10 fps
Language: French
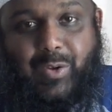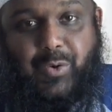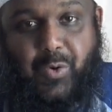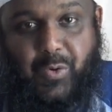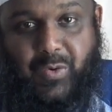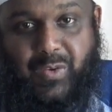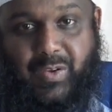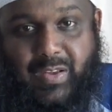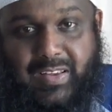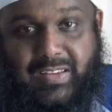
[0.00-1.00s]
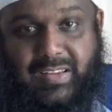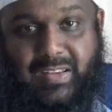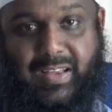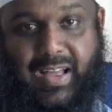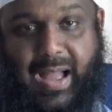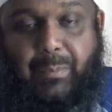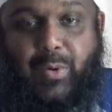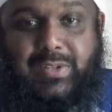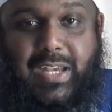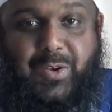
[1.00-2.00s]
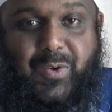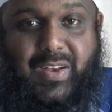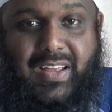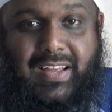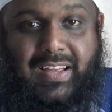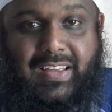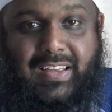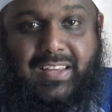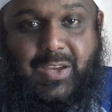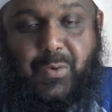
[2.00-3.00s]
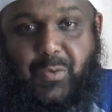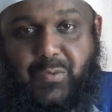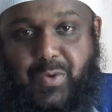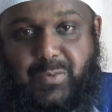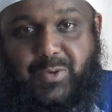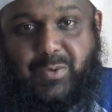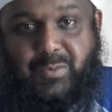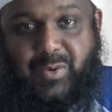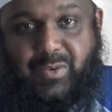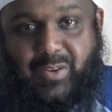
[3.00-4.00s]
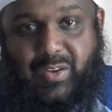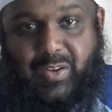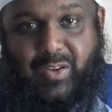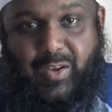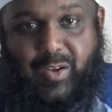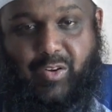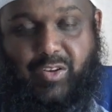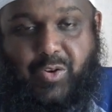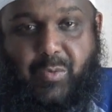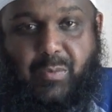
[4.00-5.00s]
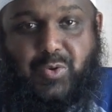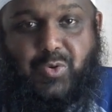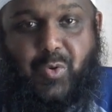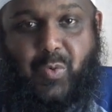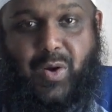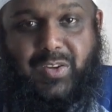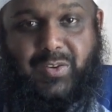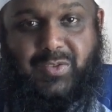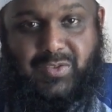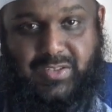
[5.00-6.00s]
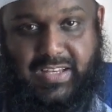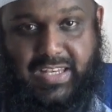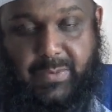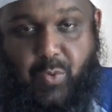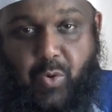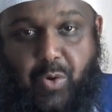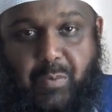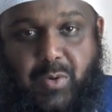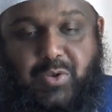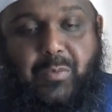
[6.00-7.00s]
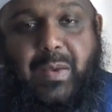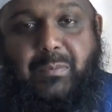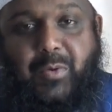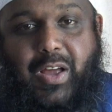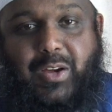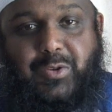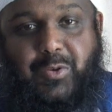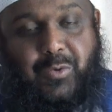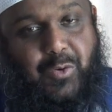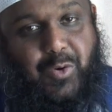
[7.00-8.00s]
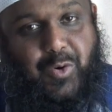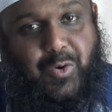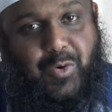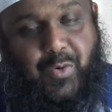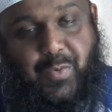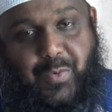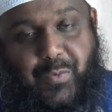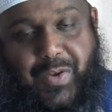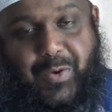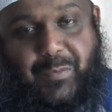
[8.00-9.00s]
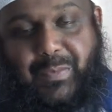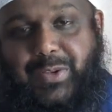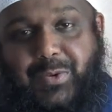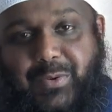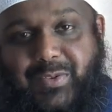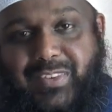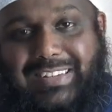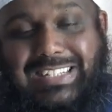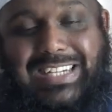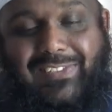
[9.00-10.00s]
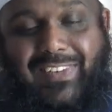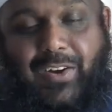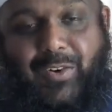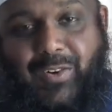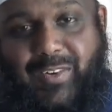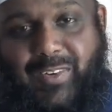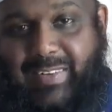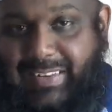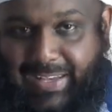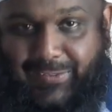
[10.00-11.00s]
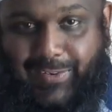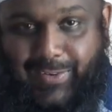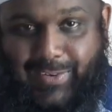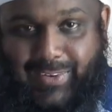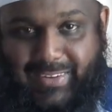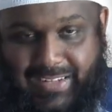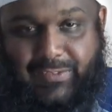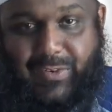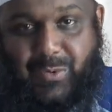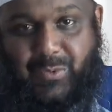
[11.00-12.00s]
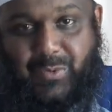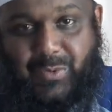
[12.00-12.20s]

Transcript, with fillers: Donc, à partir de là, qui trouve le musulman, quand il augmente sa croyance, il peut augmenter sa bonne action, ou trouver une autre personne différente, devant, devant vous.